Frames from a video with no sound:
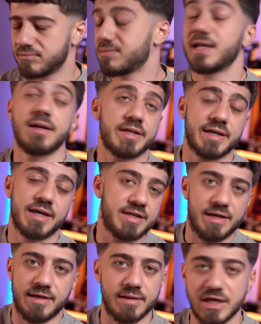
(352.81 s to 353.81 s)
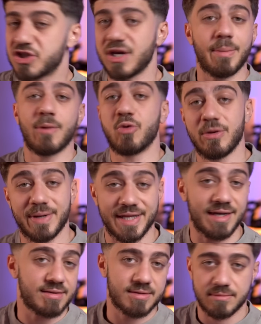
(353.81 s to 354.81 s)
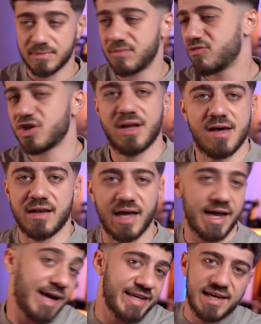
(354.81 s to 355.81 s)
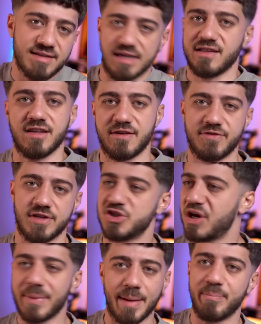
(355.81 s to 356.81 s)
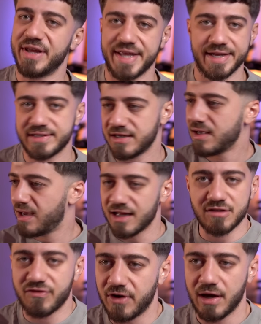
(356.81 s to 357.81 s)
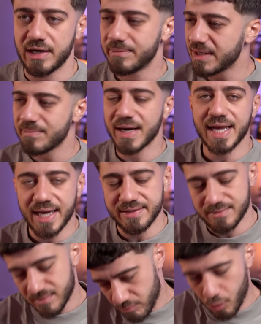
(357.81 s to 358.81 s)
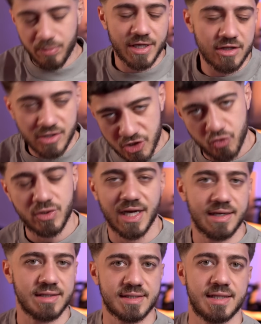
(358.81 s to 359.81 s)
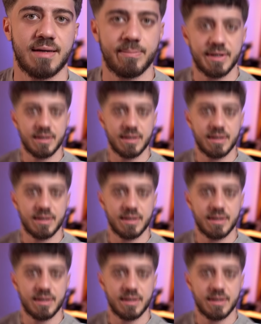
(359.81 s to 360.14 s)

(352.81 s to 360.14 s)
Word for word: طلع يحكي للشباب والبنات مشان الله اي حدا يضيفني شباب بنات اطفال مين ما كان ممكن تجوني على السناب